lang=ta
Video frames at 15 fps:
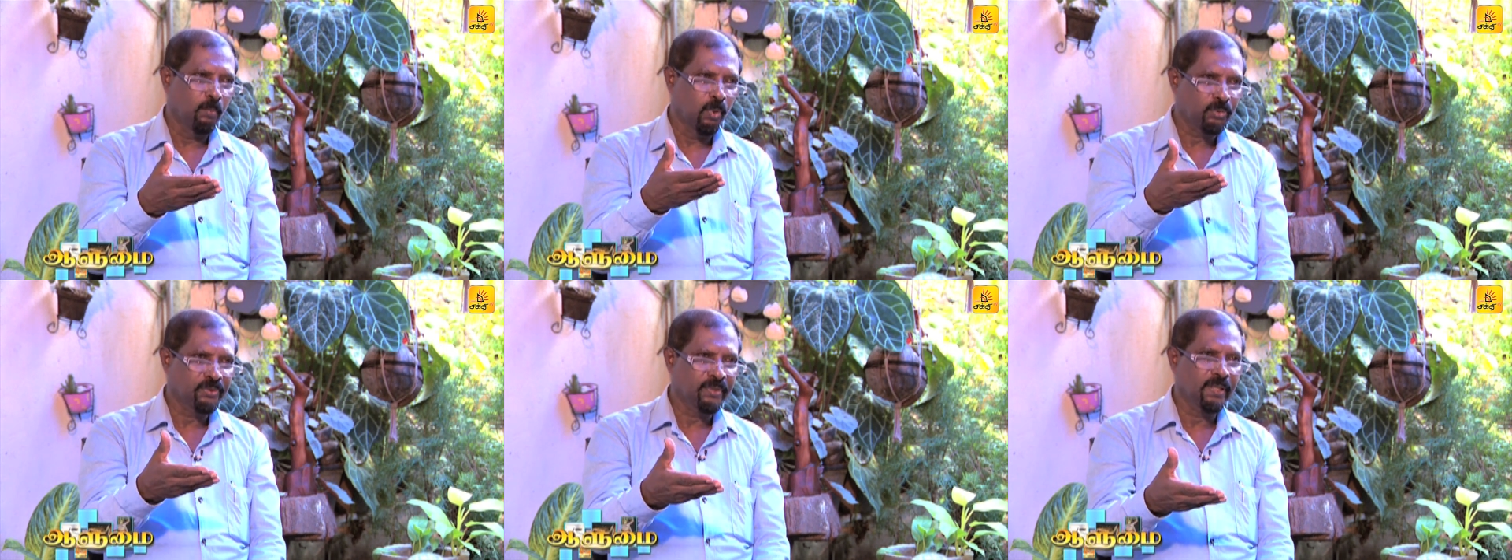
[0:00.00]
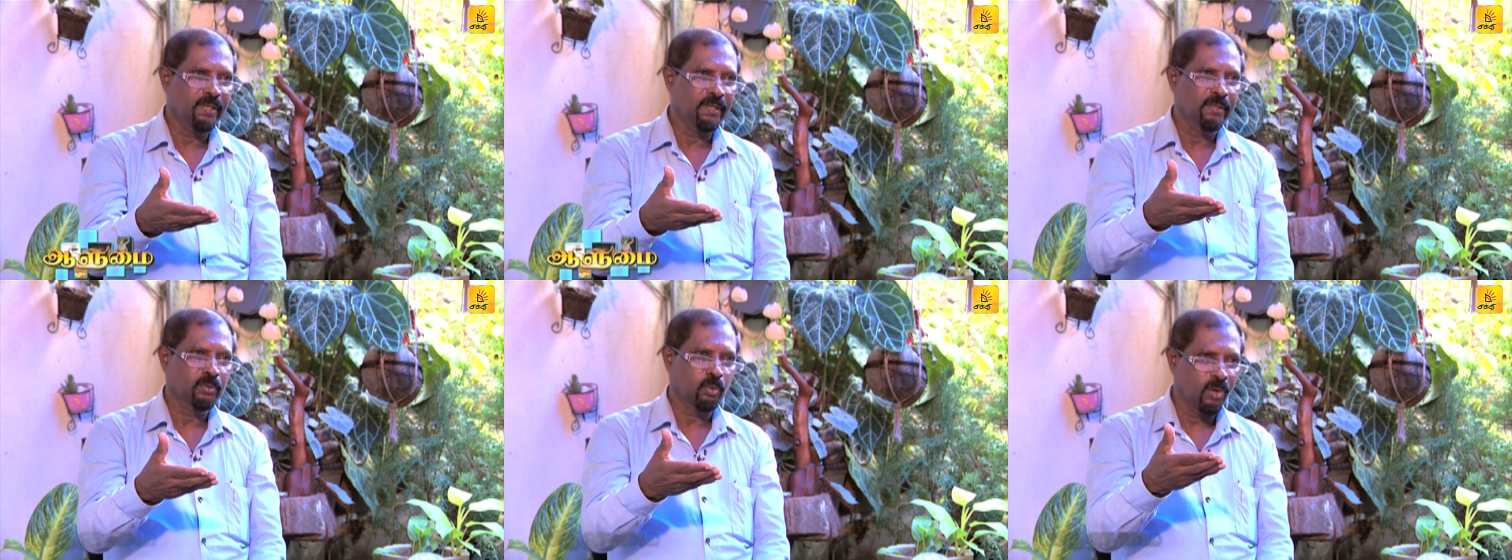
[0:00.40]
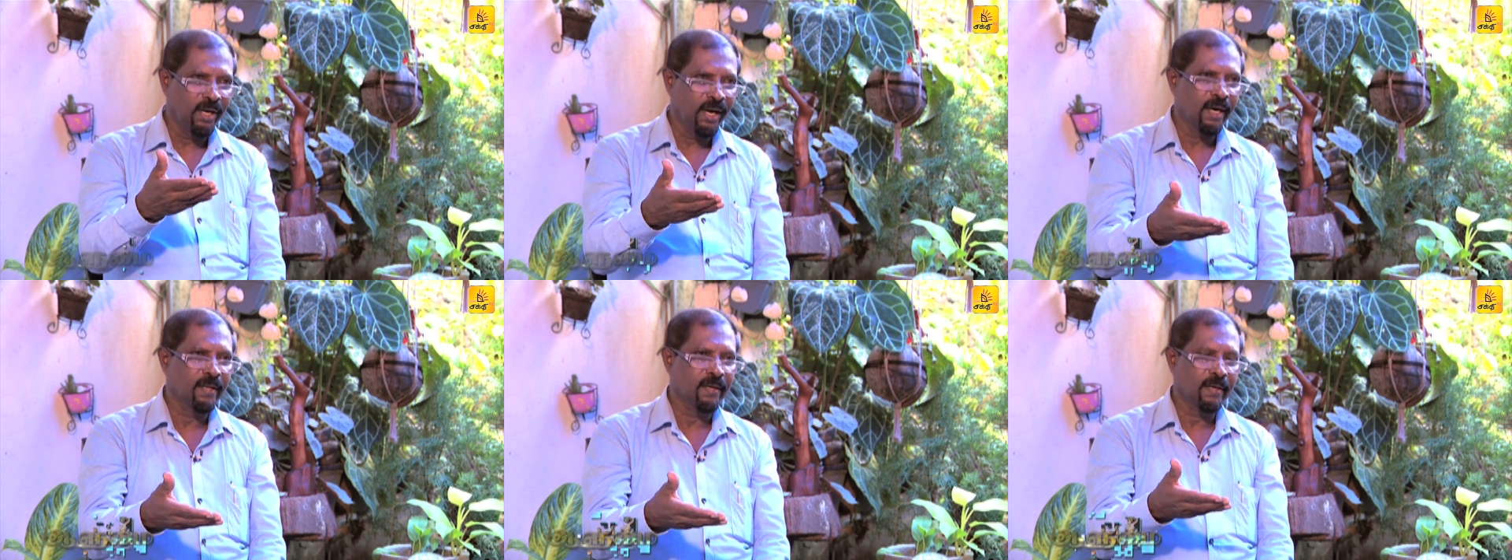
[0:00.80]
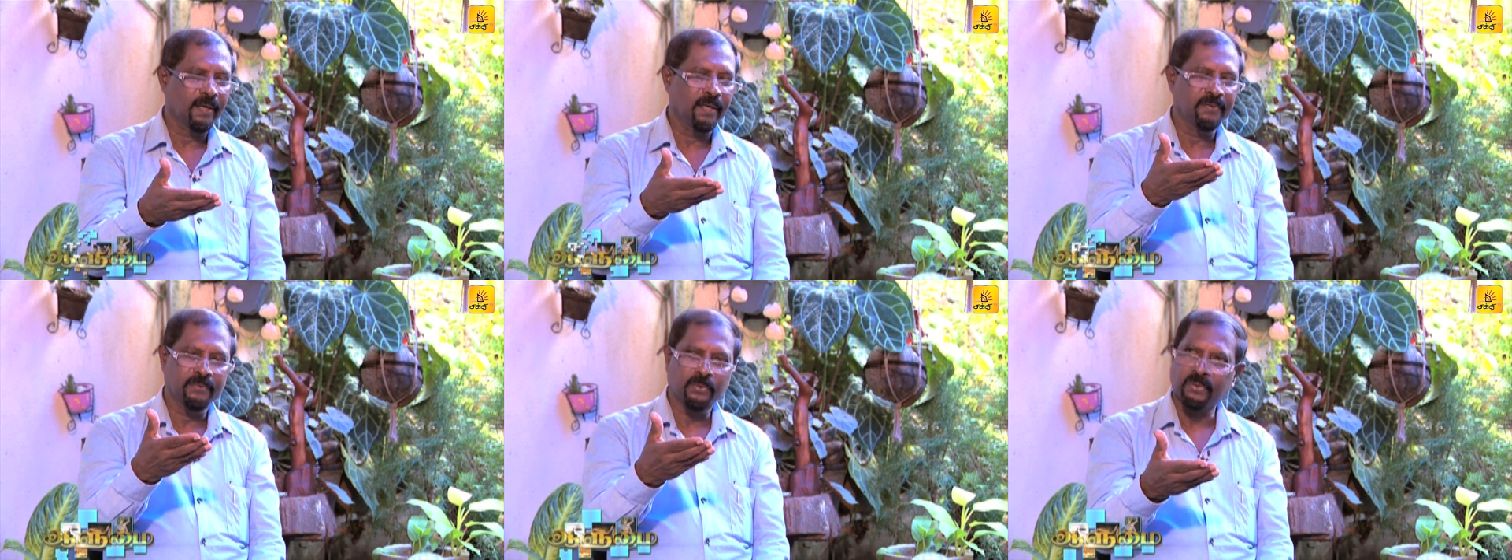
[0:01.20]
மொத்த
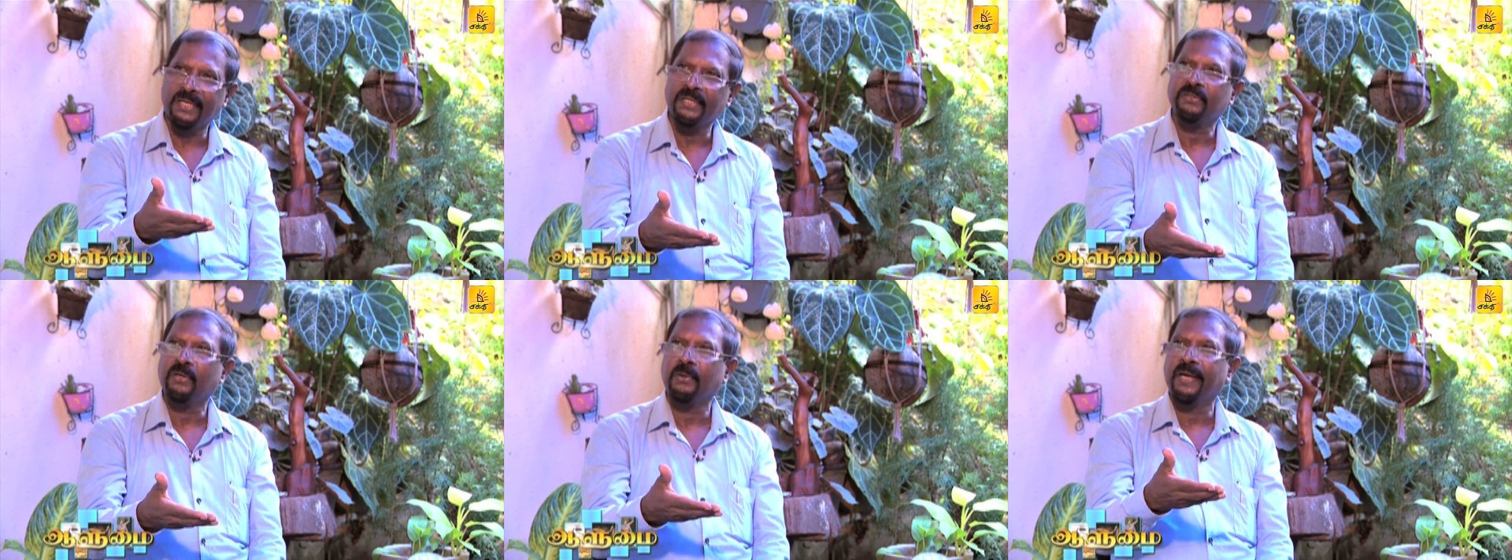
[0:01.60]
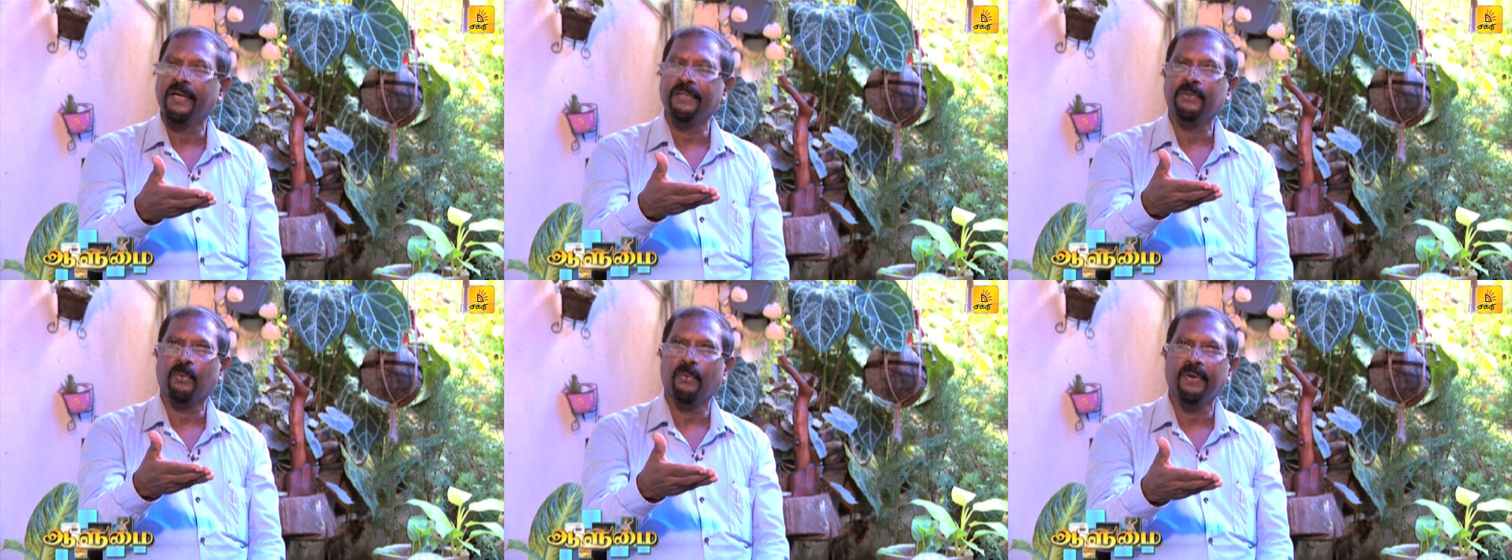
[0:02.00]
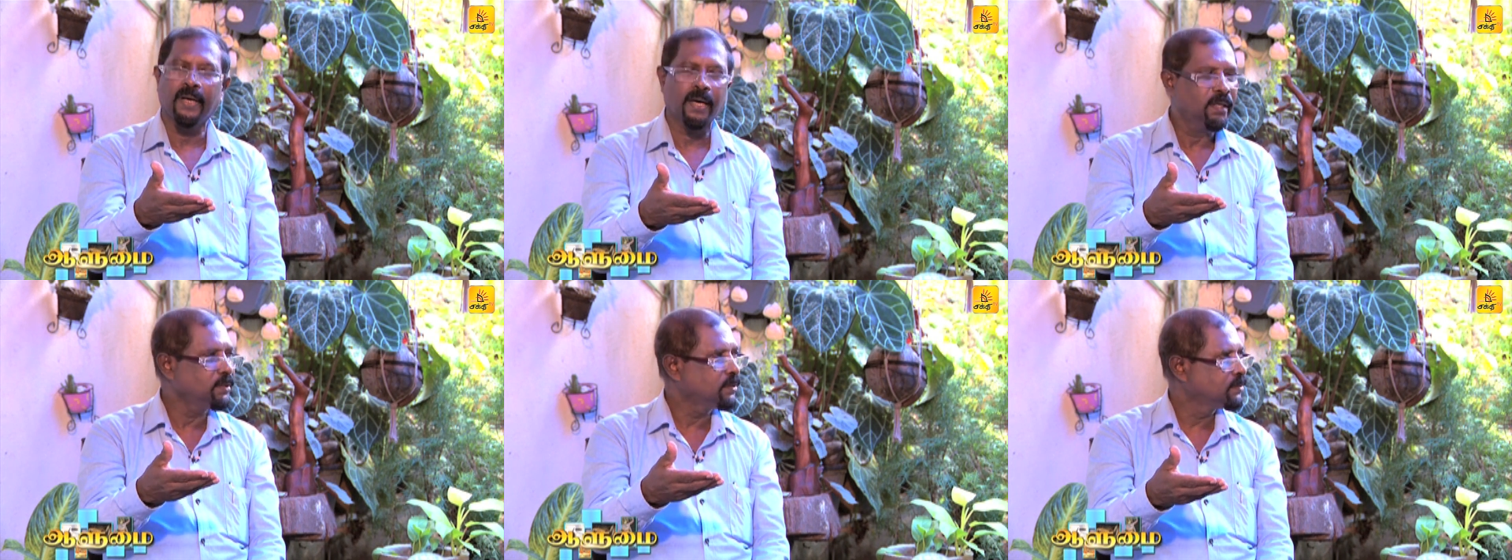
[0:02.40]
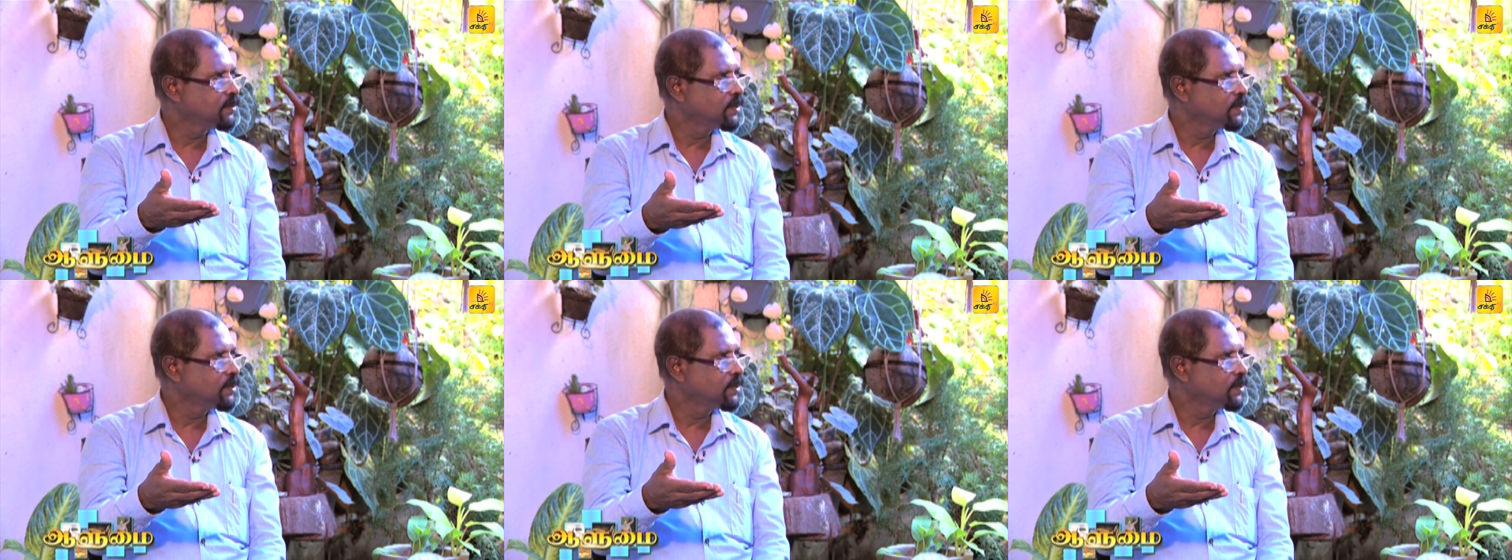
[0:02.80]
தொழிலாளர்களின் சுதத்தை எடுத்துக்கொண்டால்